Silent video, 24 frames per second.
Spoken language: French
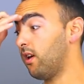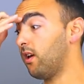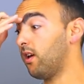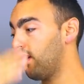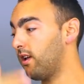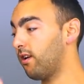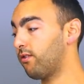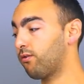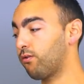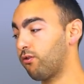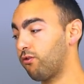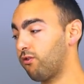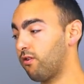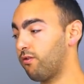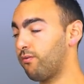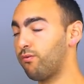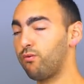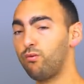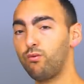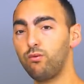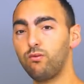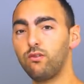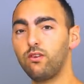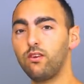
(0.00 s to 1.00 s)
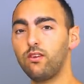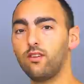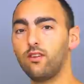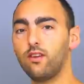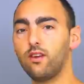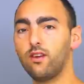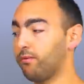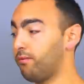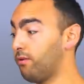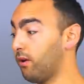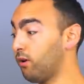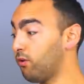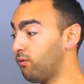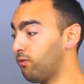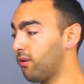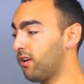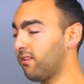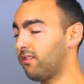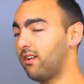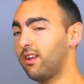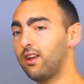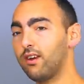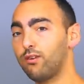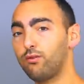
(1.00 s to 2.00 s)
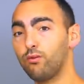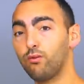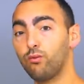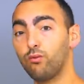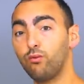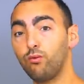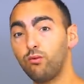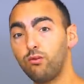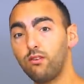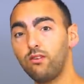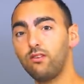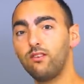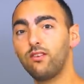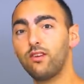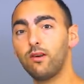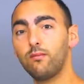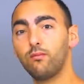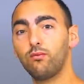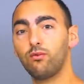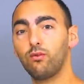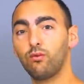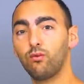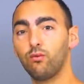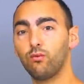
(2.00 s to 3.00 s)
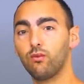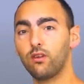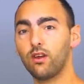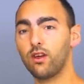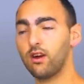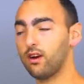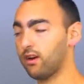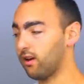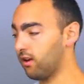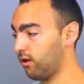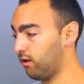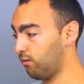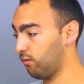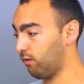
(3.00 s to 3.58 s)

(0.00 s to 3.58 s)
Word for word: Et là, ce que j'ai voulu, c'était faire une vraie sélection du système secondaire,